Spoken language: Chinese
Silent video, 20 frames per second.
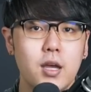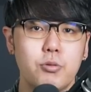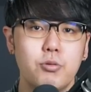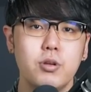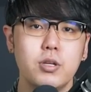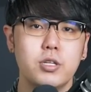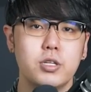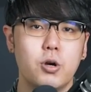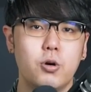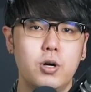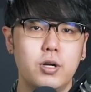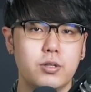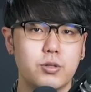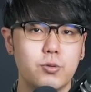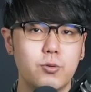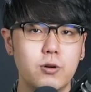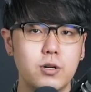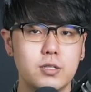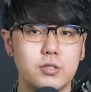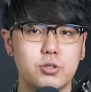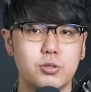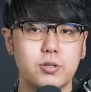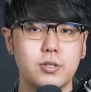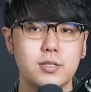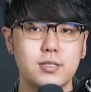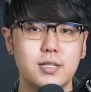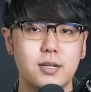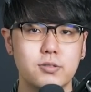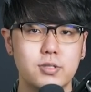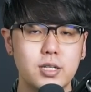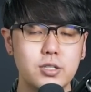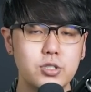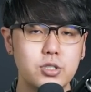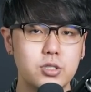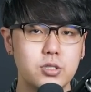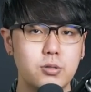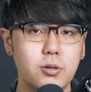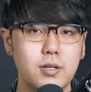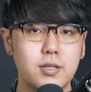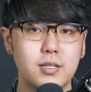因为有很多人觉得早餐
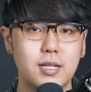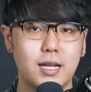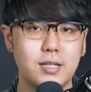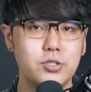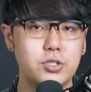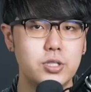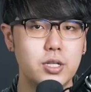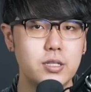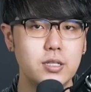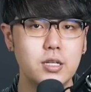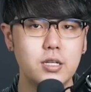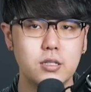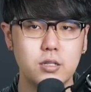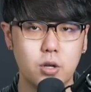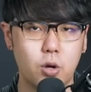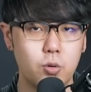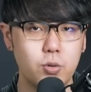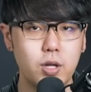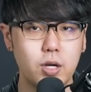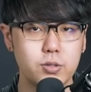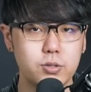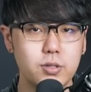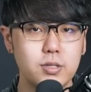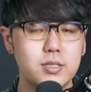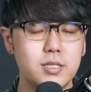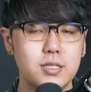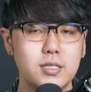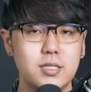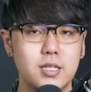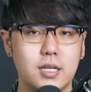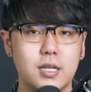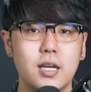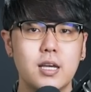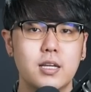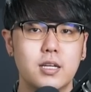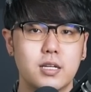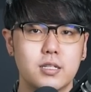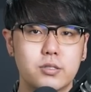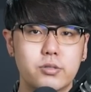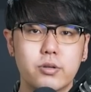时段谈生意头脑最清醒
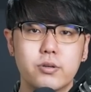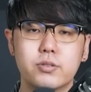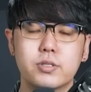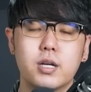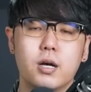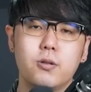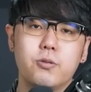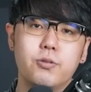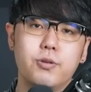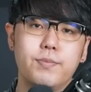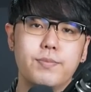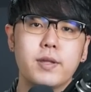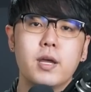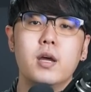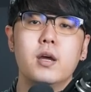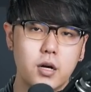也最有效率，